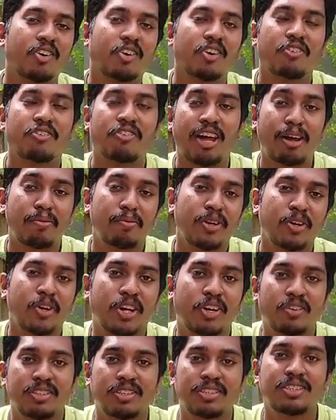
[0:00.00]
உங்கள்
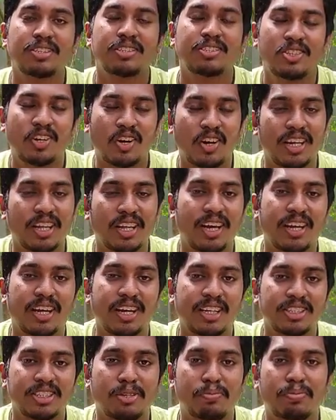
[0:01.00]
ஃபேமிலியோட வந்து
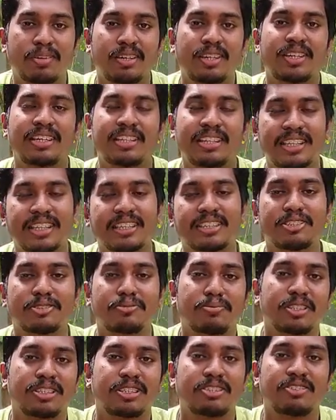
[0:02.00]
ஜாலியாக என்ஜாய் பண்ணி இந்த
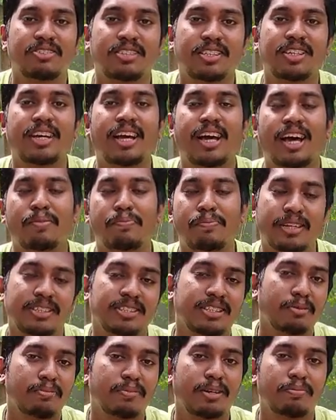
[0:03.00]
கிறிஸ்மஸை வந்து
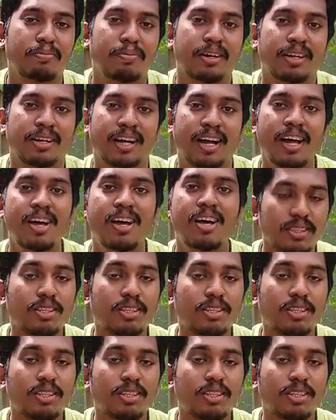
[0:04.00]
ஹாப்பியாக செலிப்ரேட் பண்ணுங்கள்